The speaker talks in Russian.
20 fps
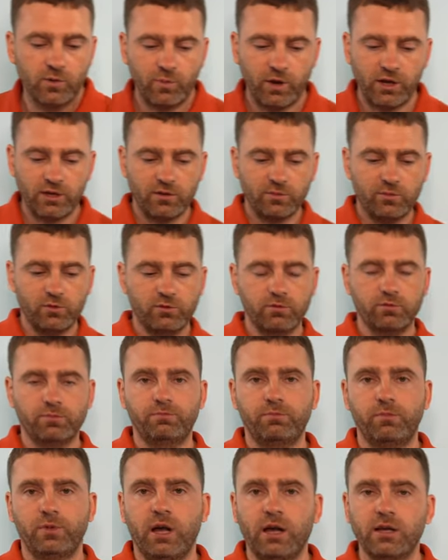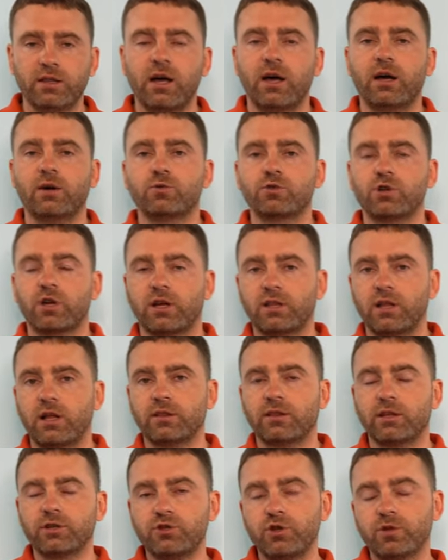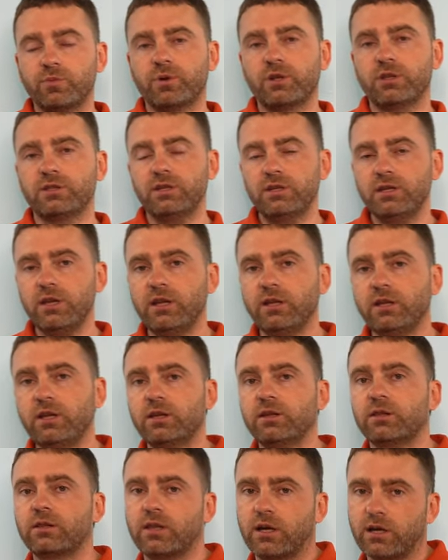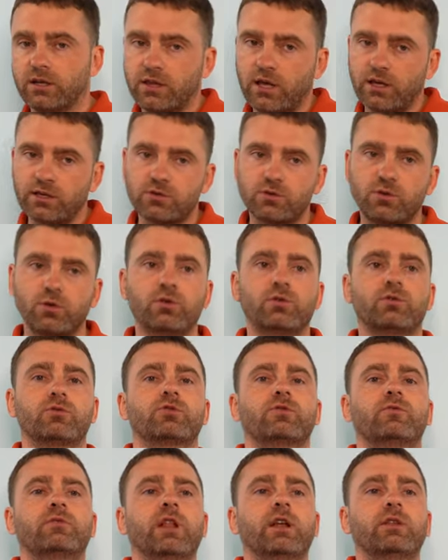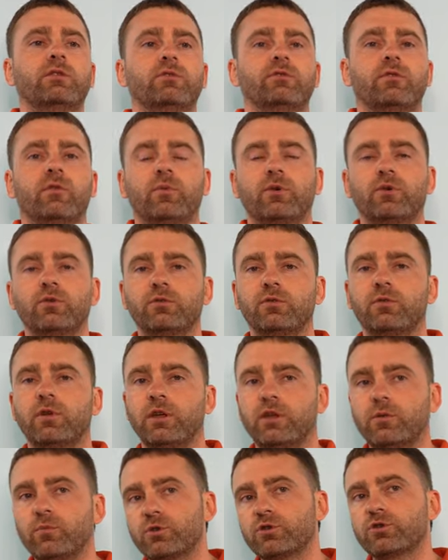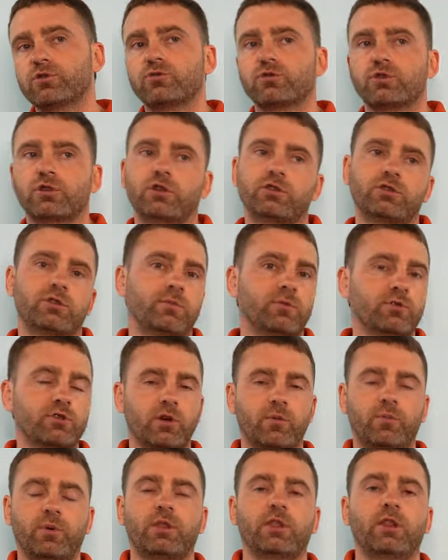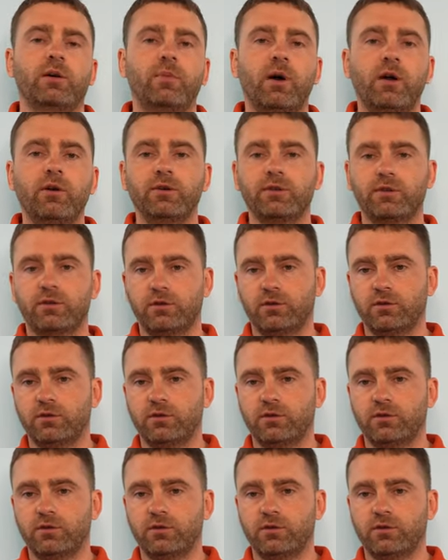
Поэтому, когда уже канал начнет приносить деньги, тогда стоит уже вкладывать в оборудование, и можно уже даже немножко добавить.